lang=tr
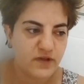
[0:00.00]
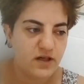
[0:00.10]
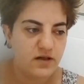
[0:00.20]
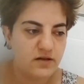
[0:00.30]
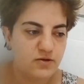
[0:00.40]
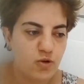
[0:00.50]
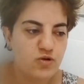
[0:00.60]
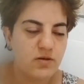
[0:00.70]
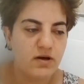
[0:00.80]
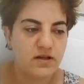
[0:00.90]
ee,
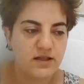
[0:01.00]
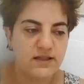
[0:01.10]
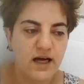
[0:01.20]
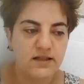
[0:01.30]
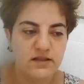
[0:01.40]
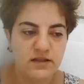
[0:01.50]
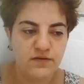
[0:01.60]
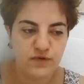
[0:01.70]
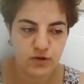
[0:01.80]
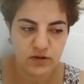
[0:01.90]
son zamanlarda
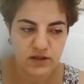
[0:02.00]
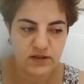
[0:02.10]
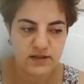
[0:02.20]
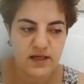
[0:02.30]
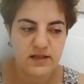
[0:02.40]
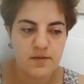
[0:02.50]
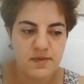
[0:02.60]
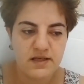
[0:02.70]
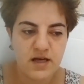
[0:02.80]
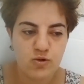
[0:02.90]
kendi videolarını zaten
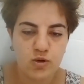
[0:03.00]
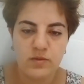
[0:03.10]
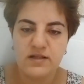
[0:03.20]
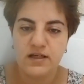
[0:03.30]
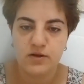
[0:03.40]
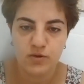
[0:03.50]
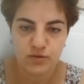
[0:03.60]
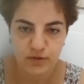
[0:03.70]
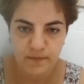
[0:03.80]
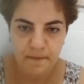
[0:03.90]
benzer yorumlar
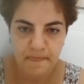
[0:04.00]
geliyordu.